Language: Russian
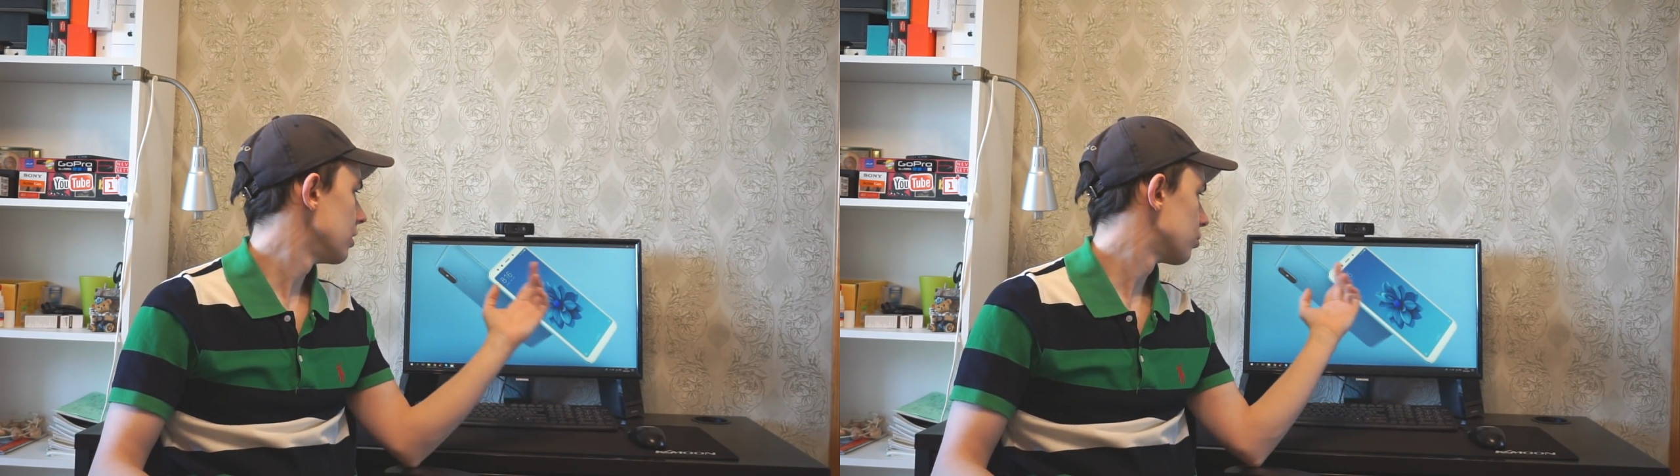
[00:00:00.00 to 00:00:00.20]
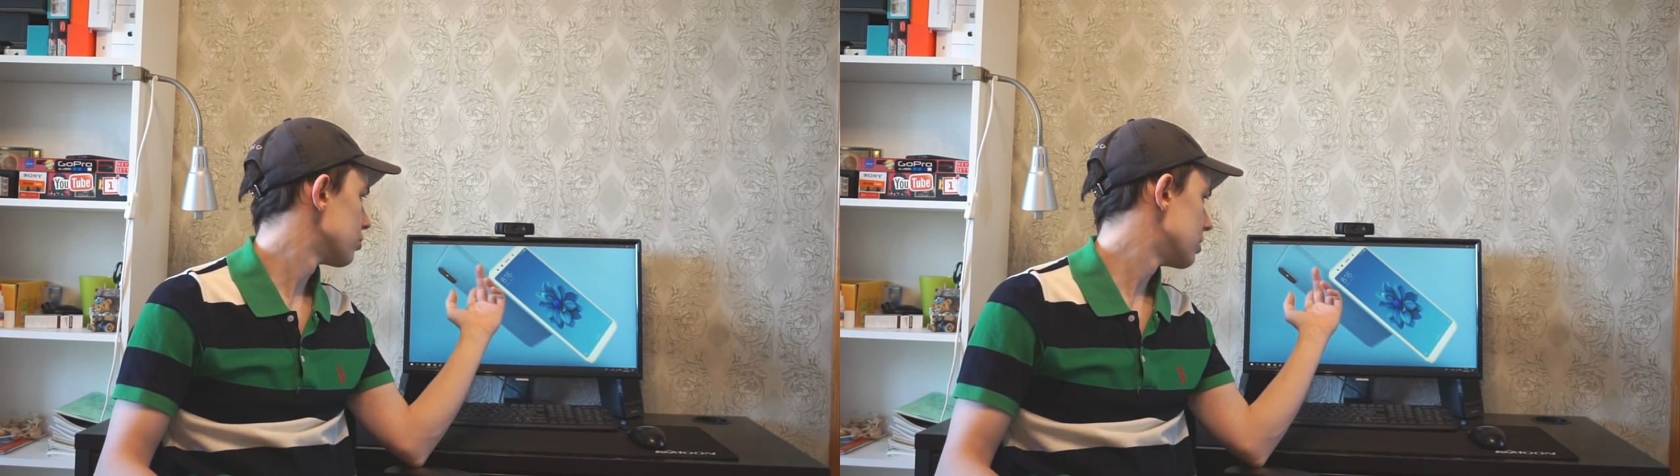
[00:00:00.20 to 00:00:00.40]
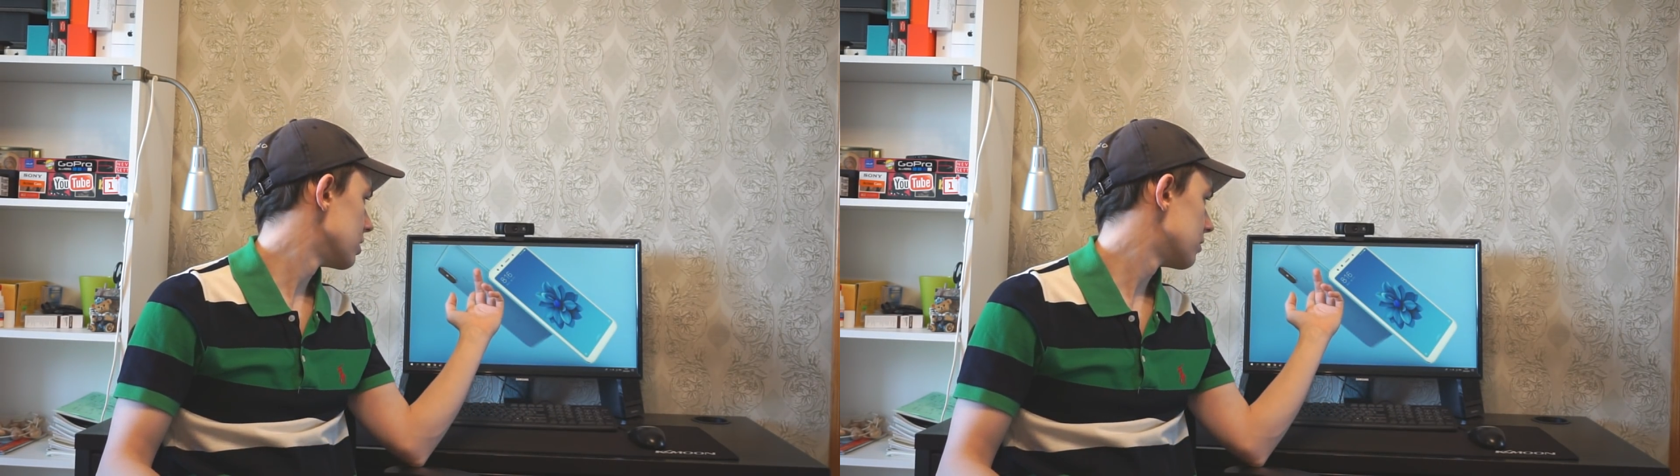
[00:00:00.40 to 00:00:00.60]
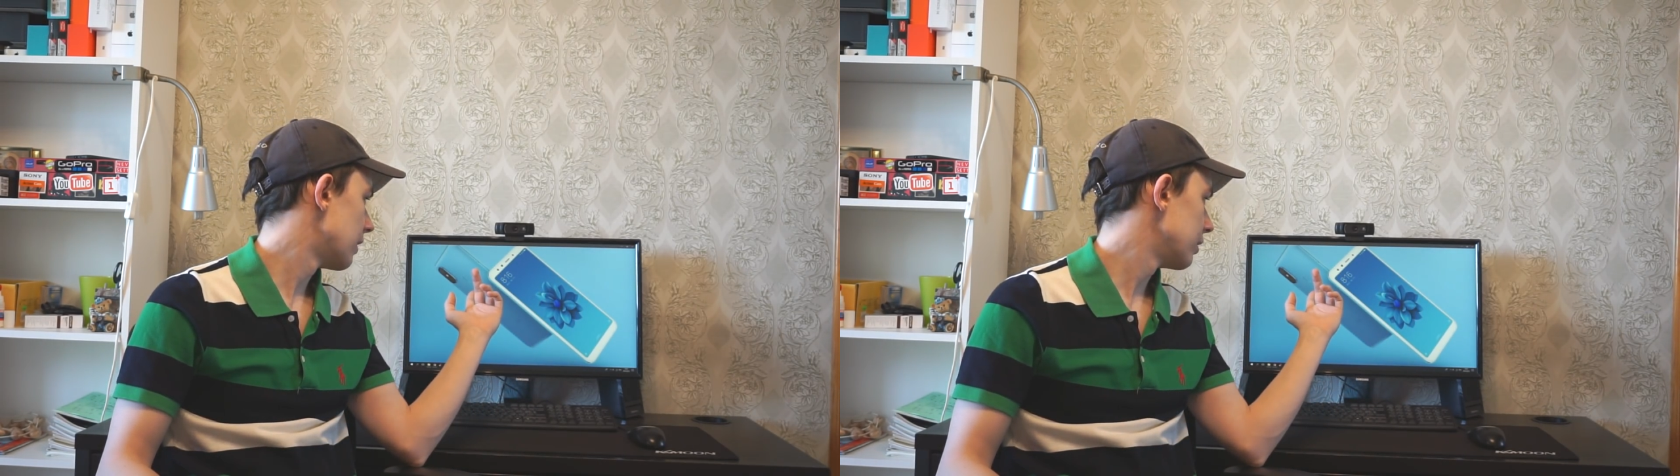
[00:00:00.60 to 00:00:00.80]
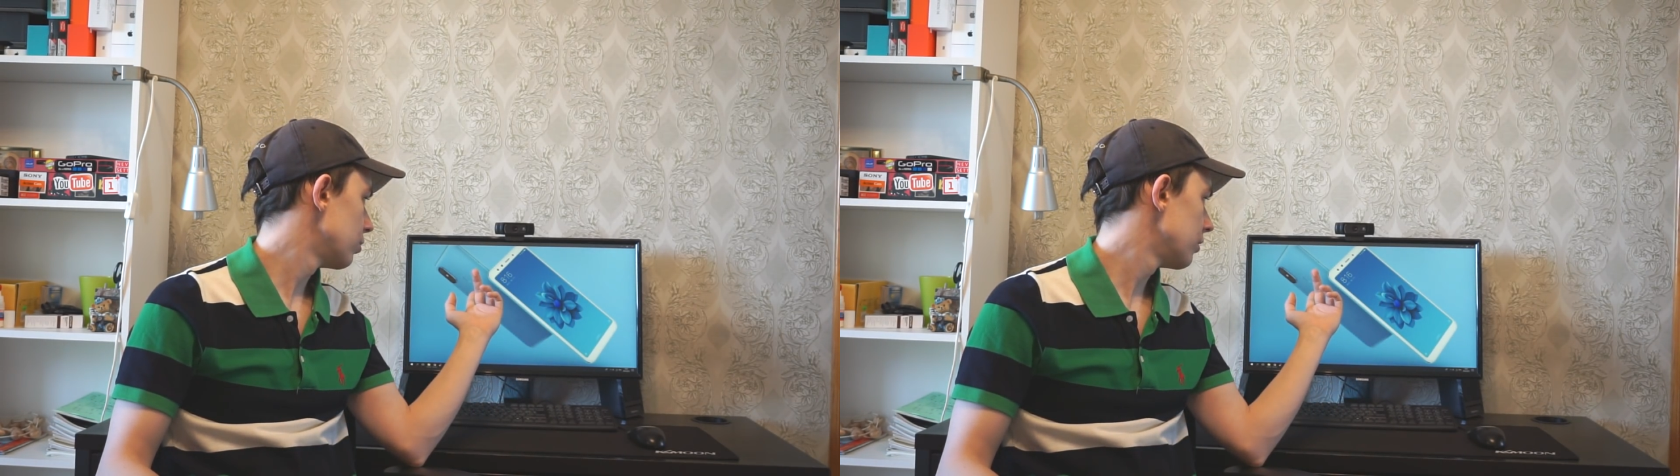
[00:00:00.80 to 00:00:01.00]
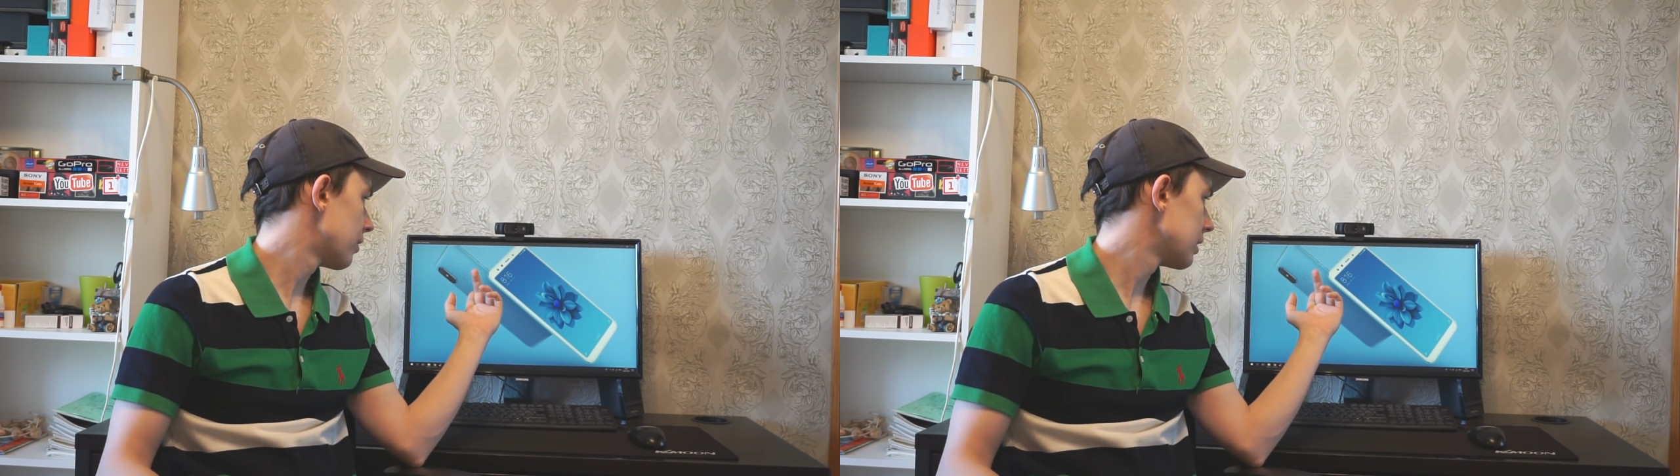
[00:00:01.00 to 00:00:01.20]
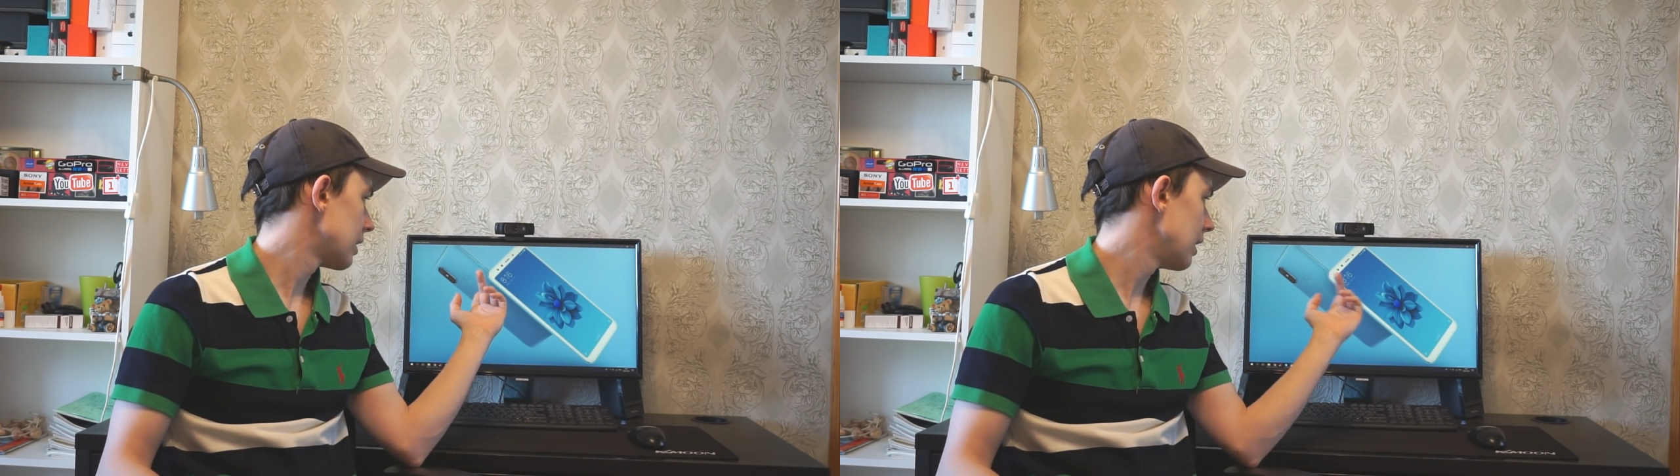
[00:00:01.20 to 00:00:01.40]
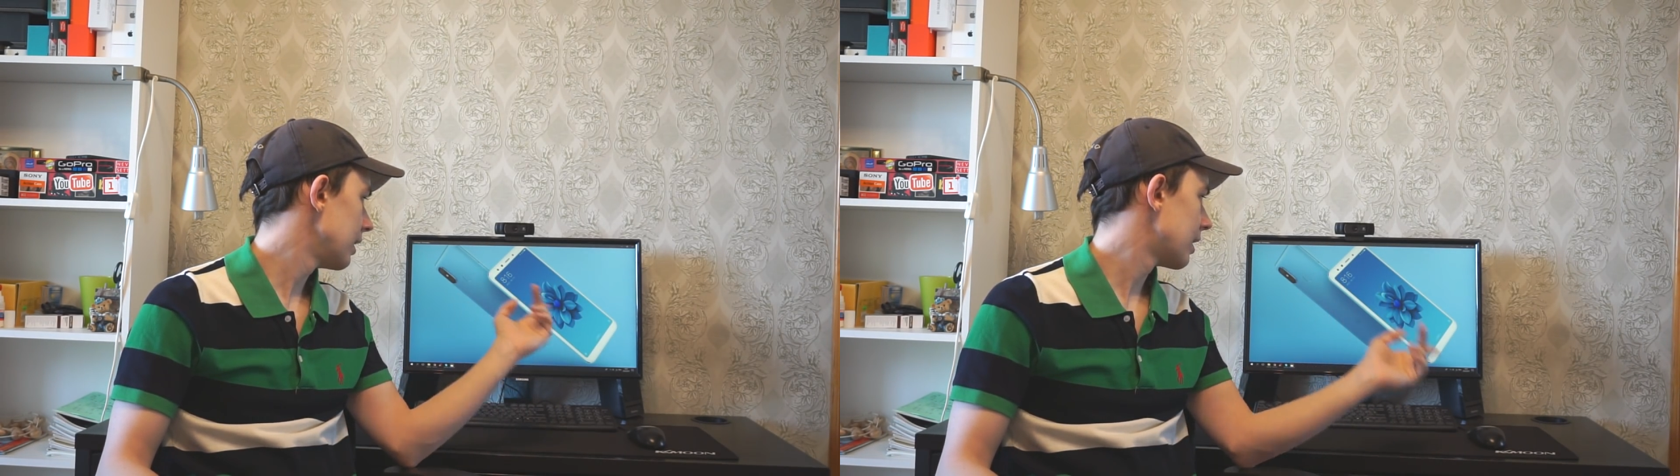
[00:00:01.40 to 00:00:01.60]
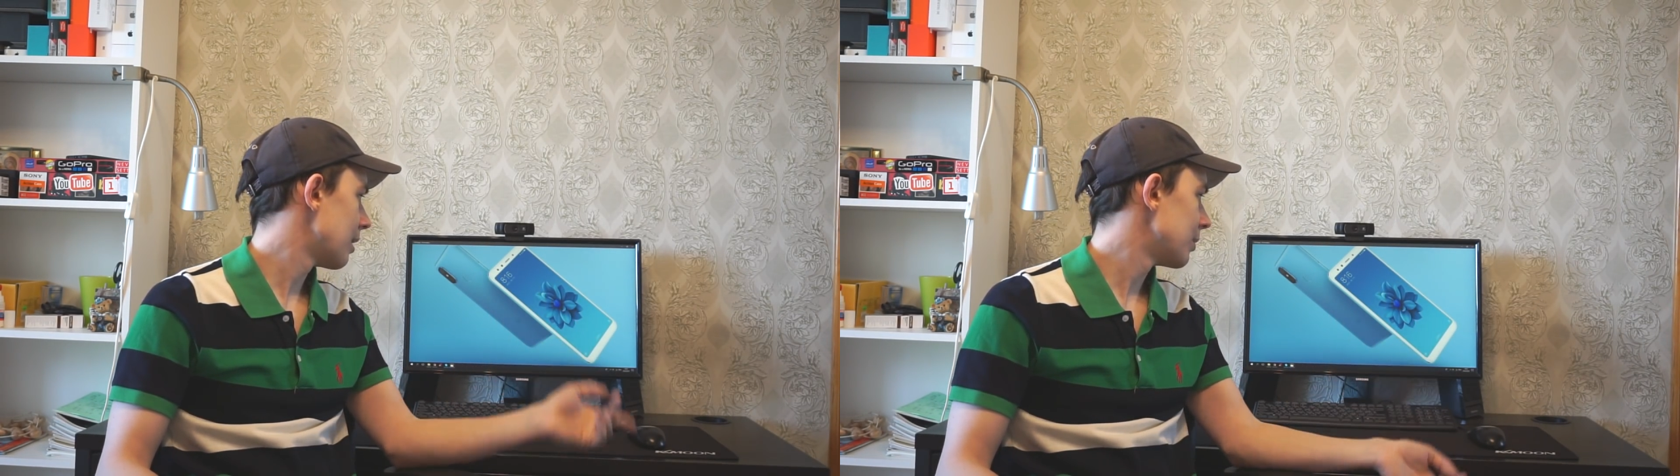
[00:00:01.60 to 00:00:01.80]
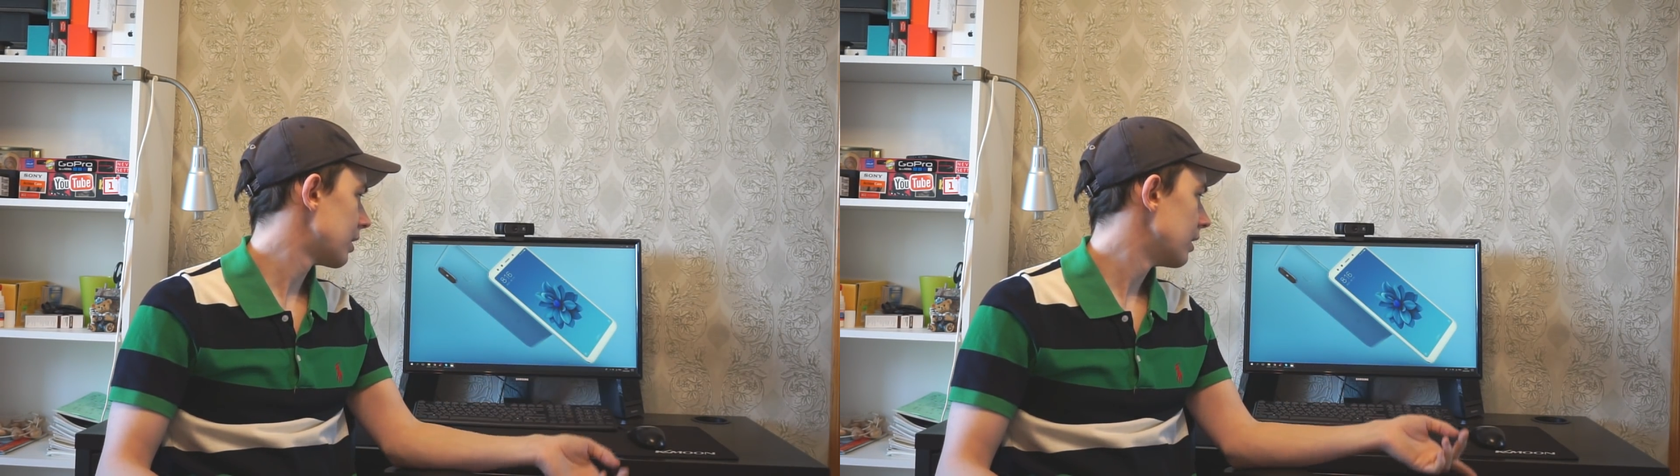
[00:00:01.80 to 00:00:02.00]
нету здесь двойной фронтальной
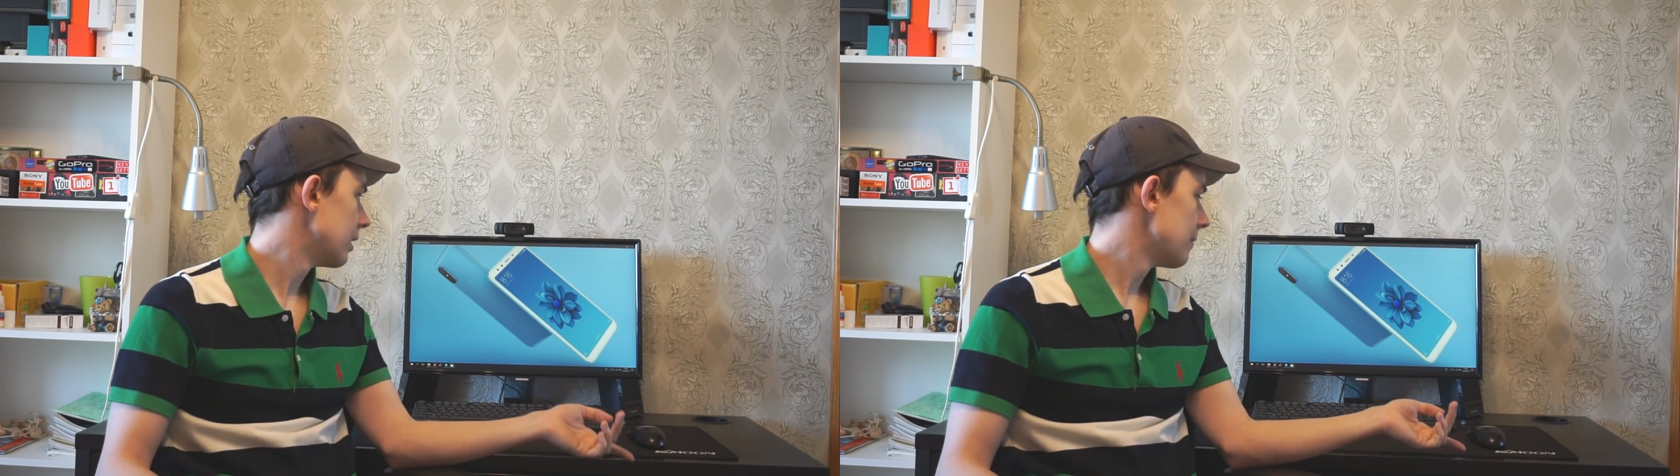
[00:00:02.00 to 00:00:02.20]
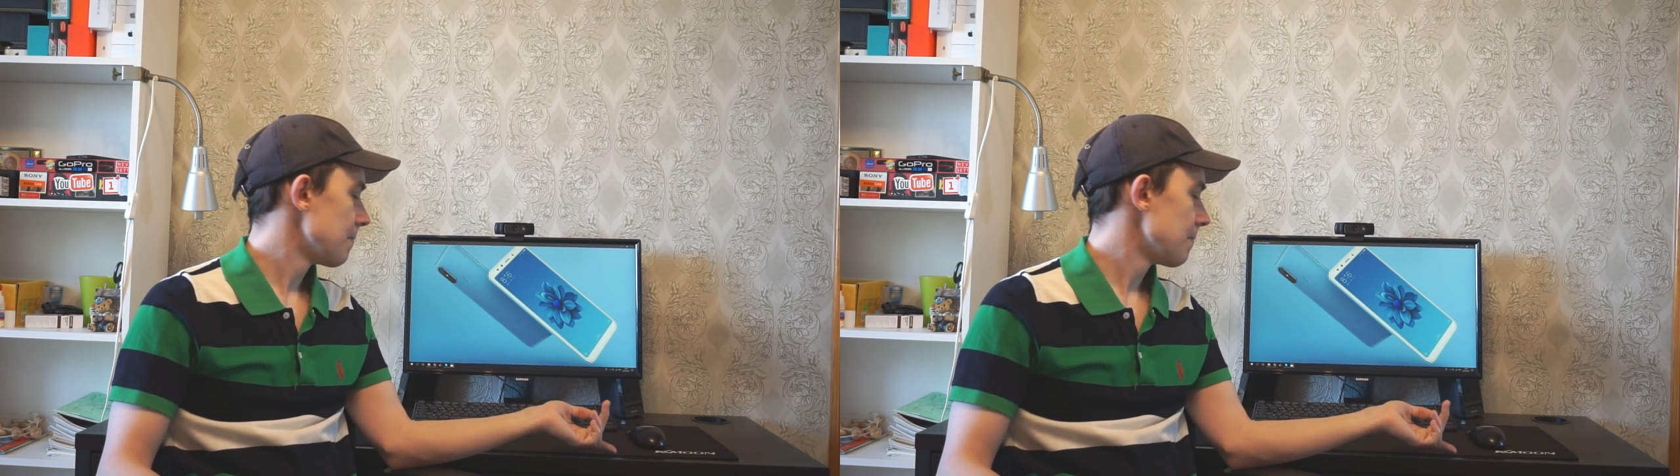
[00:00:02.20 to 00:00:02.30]
камеры,